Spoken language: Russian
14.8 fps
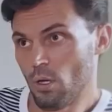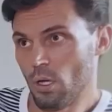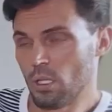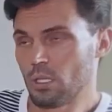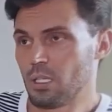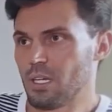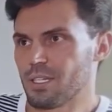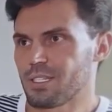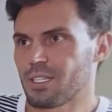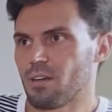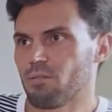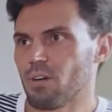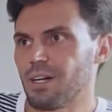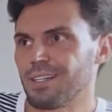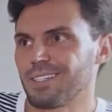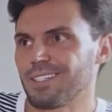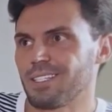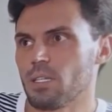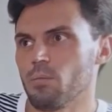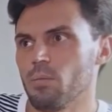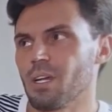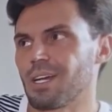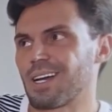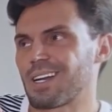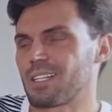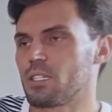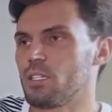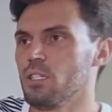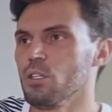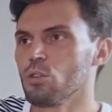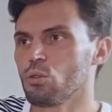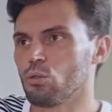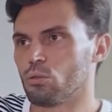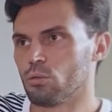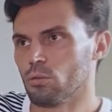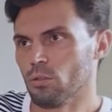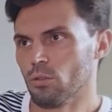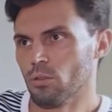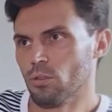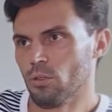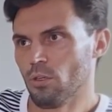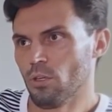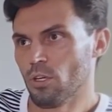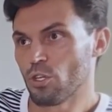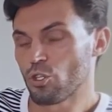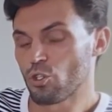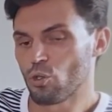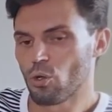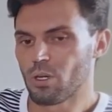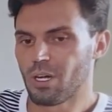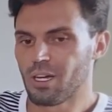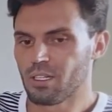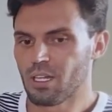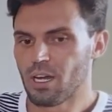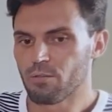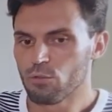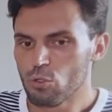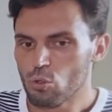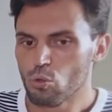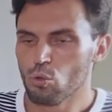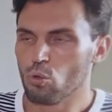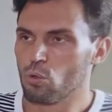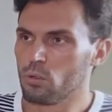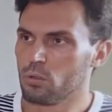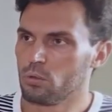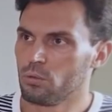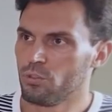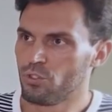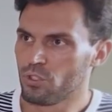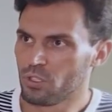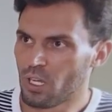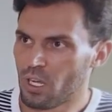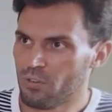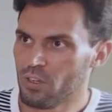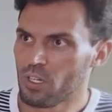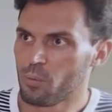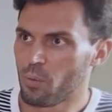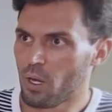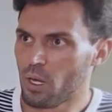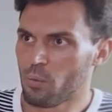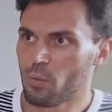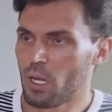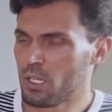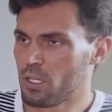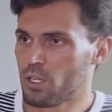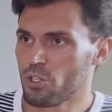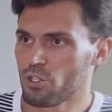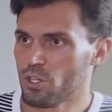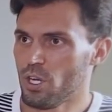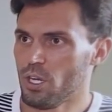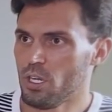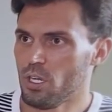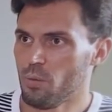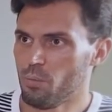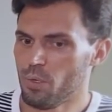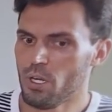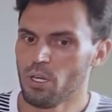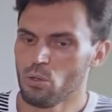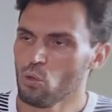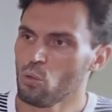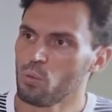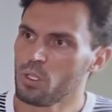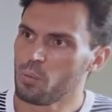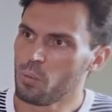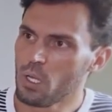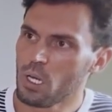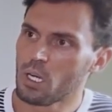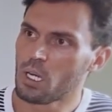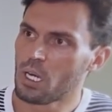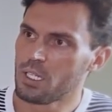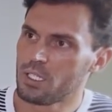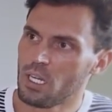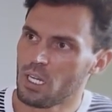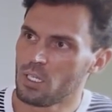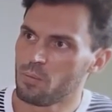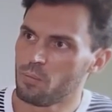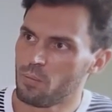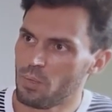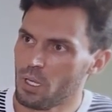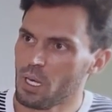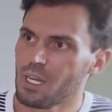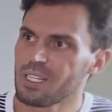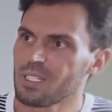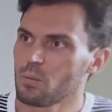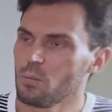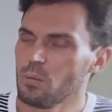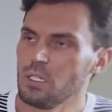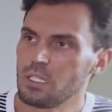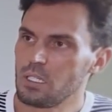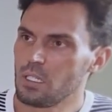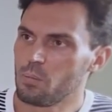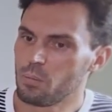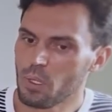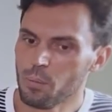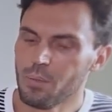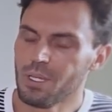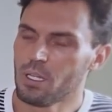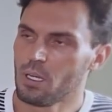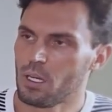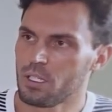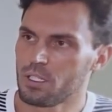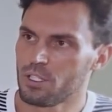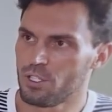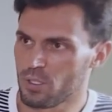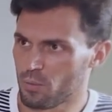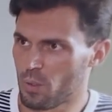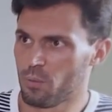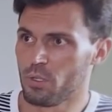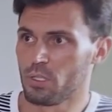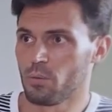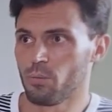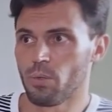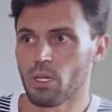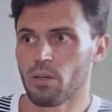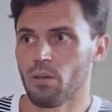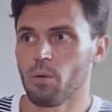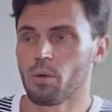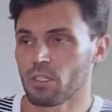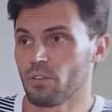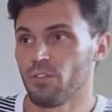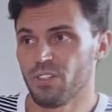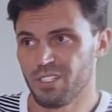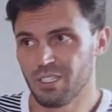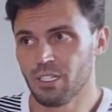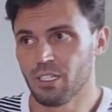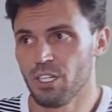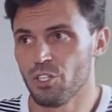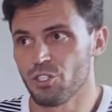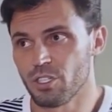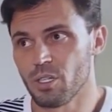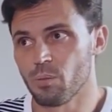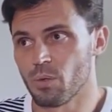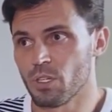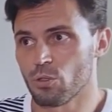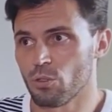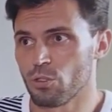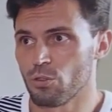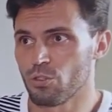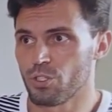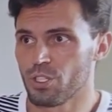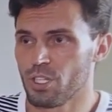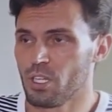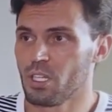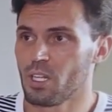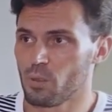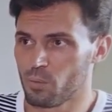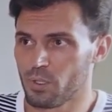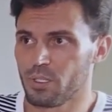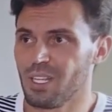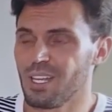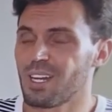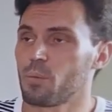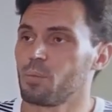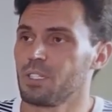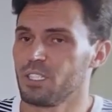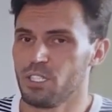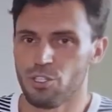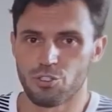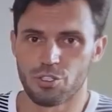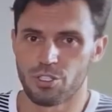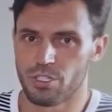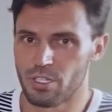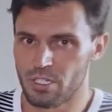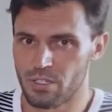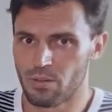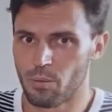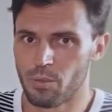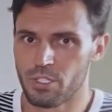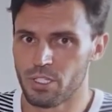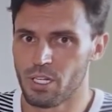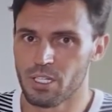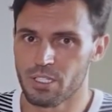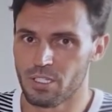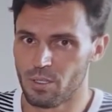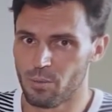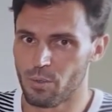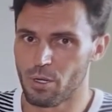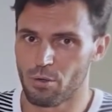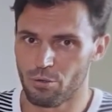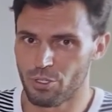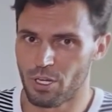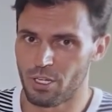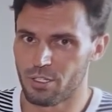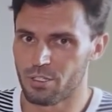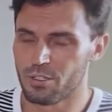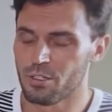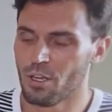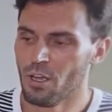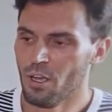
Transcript: нарисовал себе картину, что когда вдруг человек принимает решение передумать, перехотеть, переосмыслить, поменяться. Сейчас мы об этом поговорим, как это физиологически происходит с точки зрения нейропластичности. Если вам интересно, не переключайтесь.